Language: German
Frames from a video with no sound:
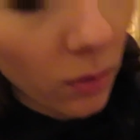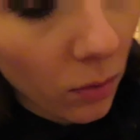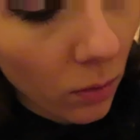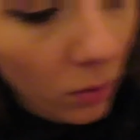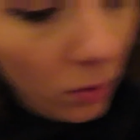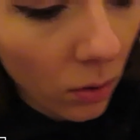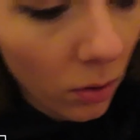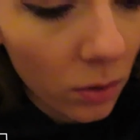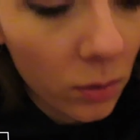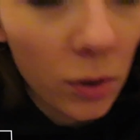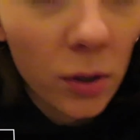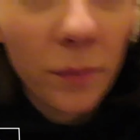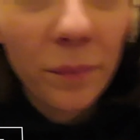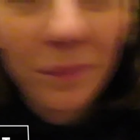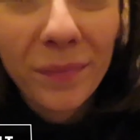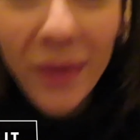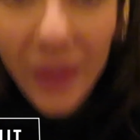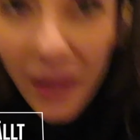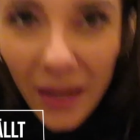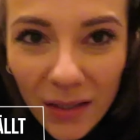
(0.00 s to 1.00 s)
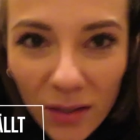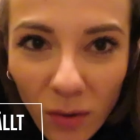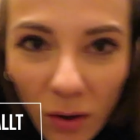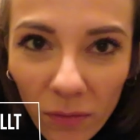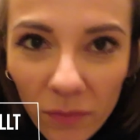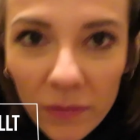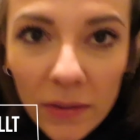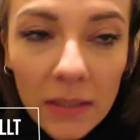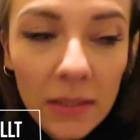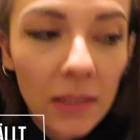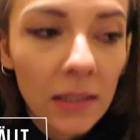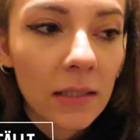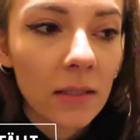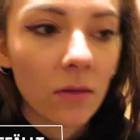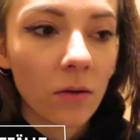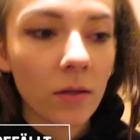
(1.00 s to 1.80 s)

Und ja, ich hoffe, es ist